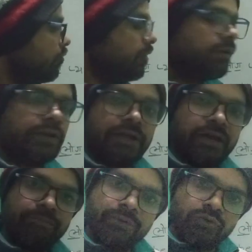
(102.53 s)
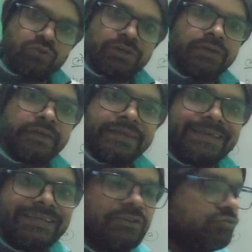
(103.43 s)
ऑफ का प्रयोग
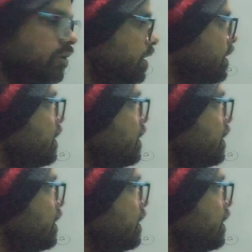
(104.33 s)
किए हुए हैं